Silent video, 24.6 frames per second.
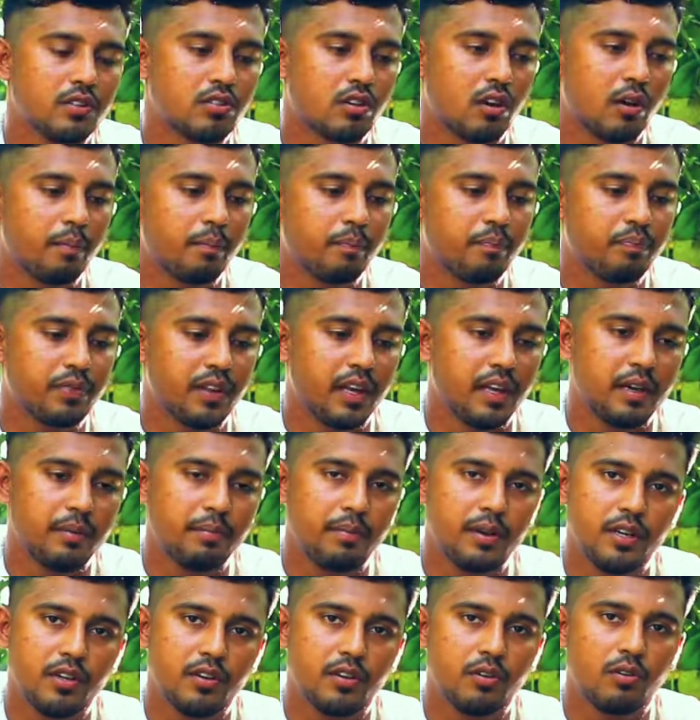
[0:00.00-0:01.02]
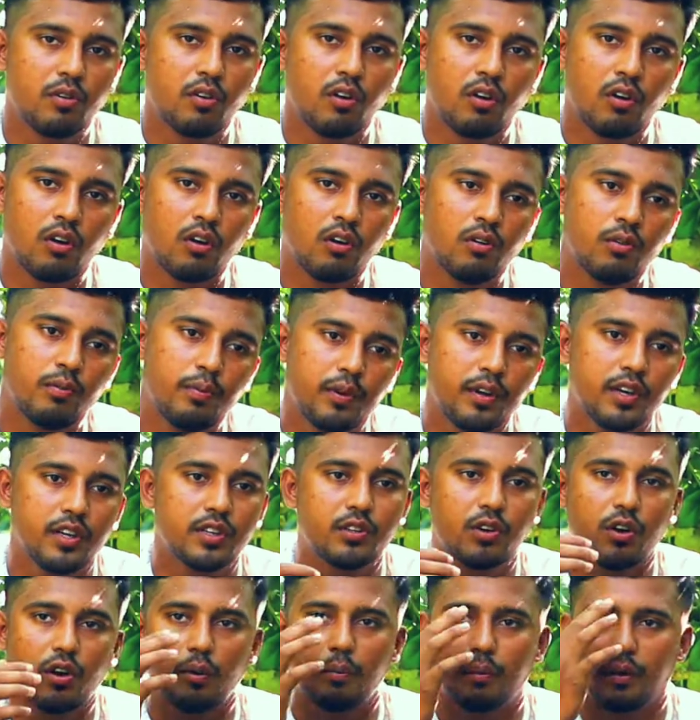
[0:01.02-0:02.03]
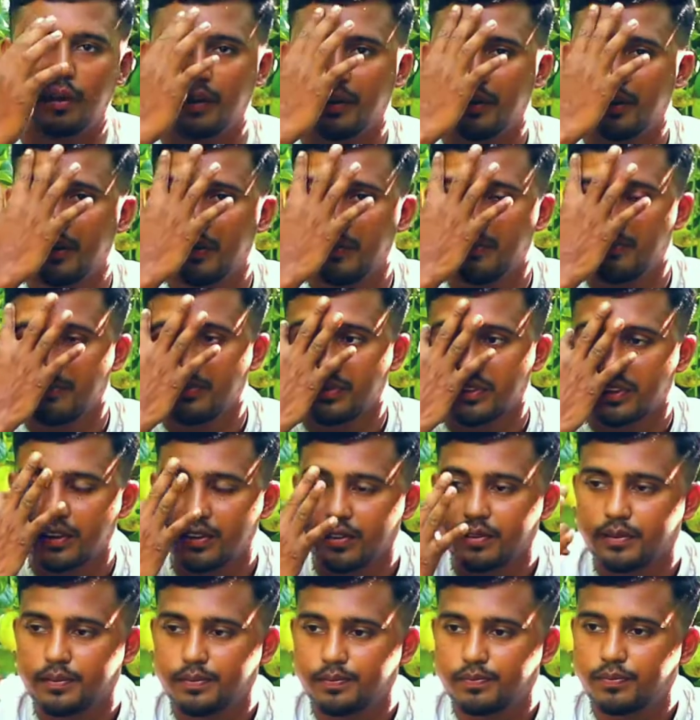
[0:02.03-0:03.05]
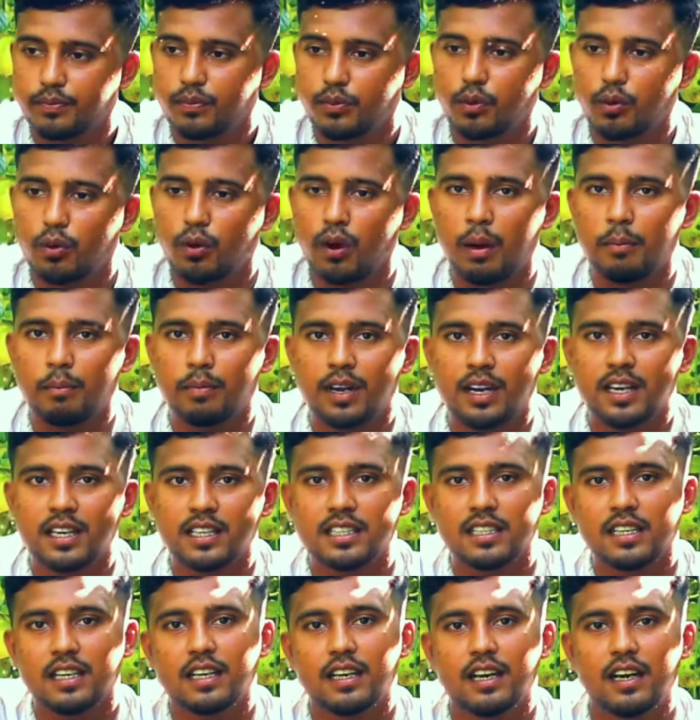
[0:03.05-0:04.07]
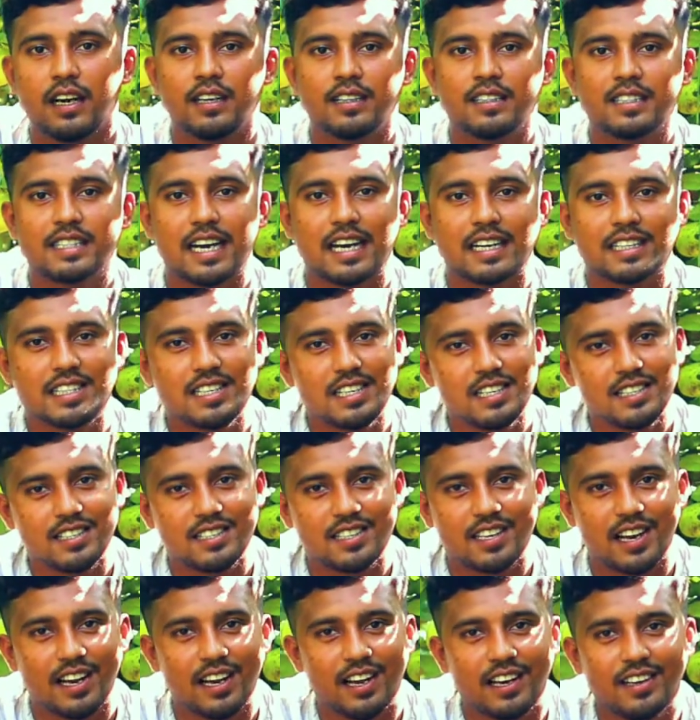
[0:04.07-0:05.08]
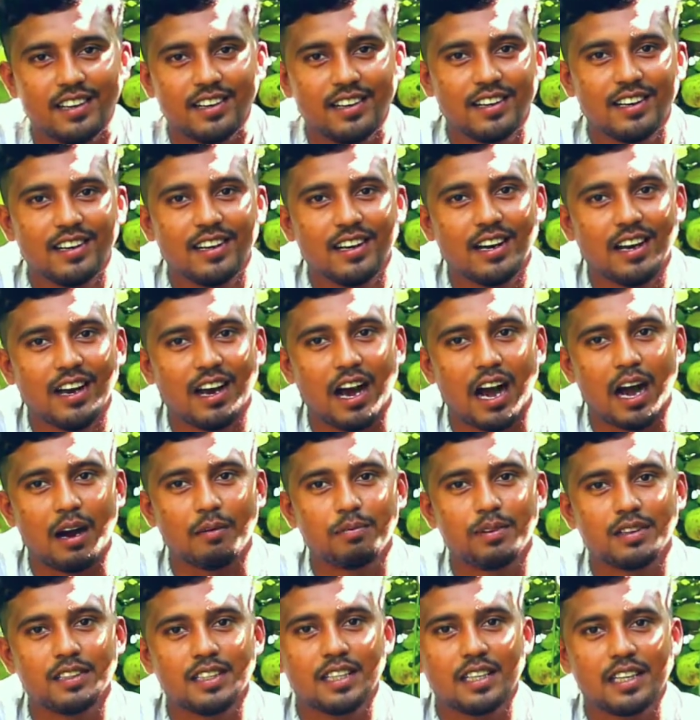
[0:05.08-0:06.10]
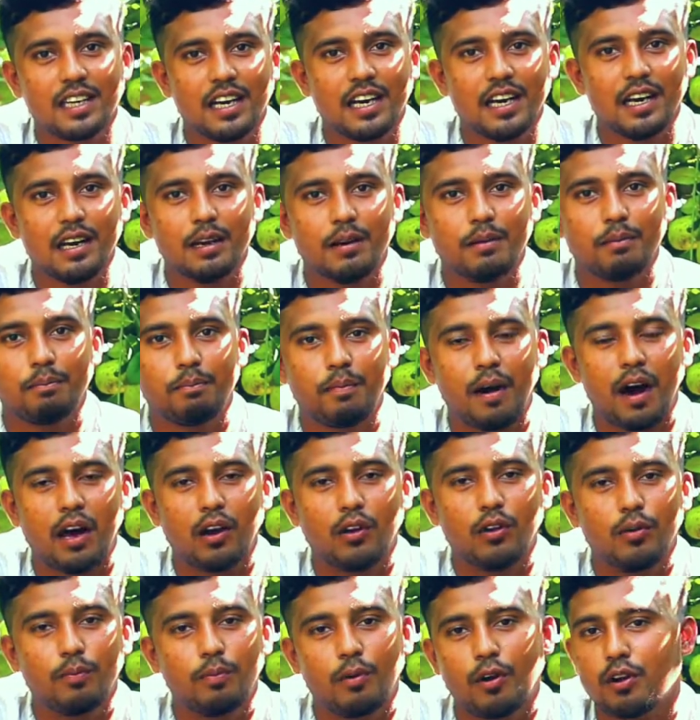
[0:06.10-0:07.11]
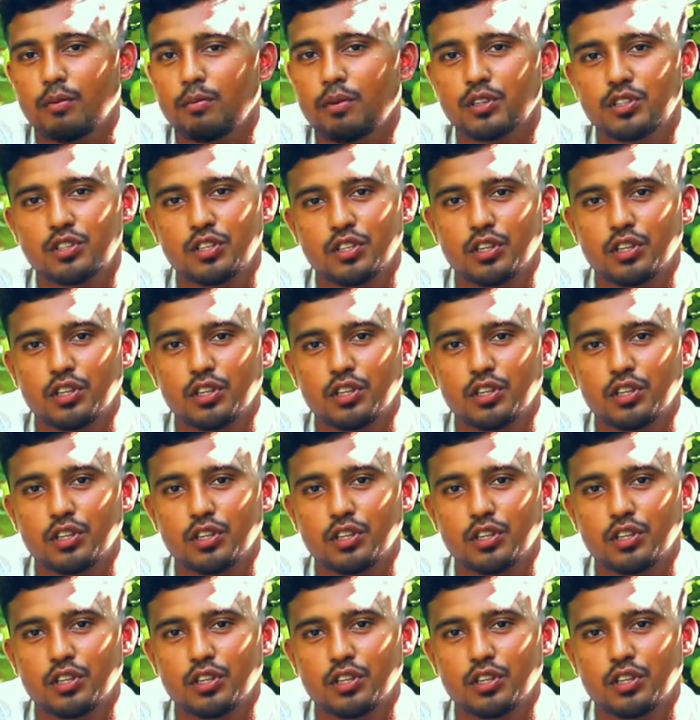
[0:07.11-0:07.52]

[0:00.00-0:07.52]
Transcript: সব এই ভিডিওগুলো উপকৃত হবে তো আমরা চাষির ছেলে আপনাদেরকে ভালো পরামর্শ